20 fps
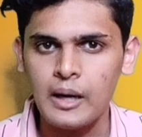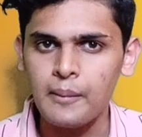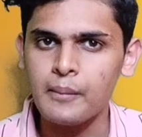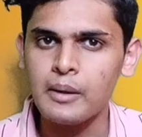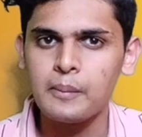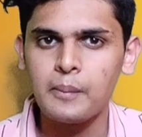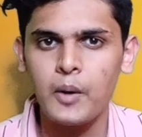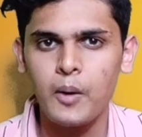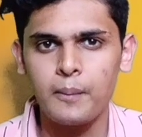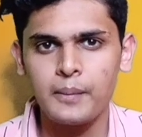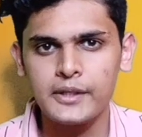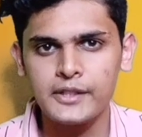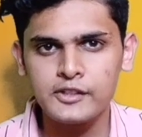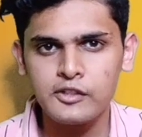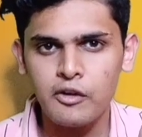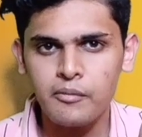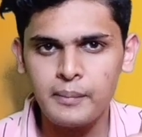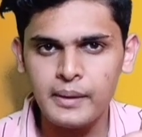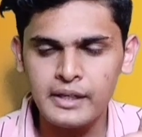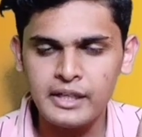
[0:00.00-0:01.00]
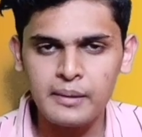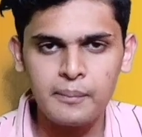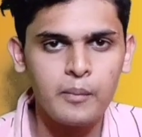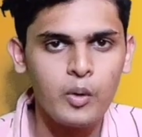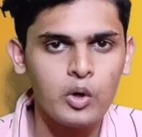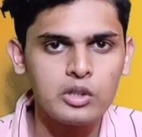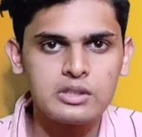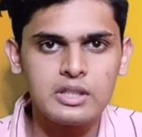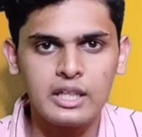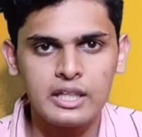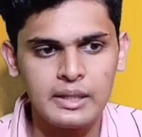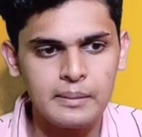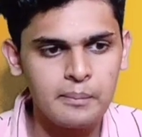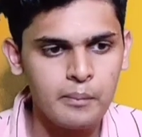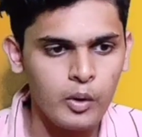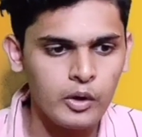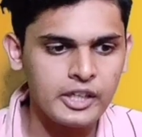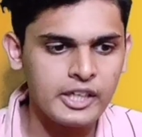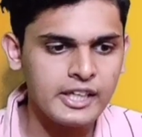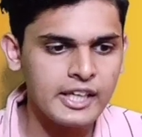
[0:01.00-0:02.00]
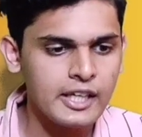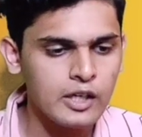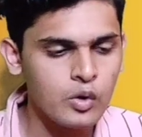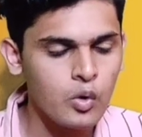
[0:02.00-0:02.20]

थर्मल प्रॉपर्टीज ऑफ मैटर बहुत ज्यादा इंपॉर्टेंट है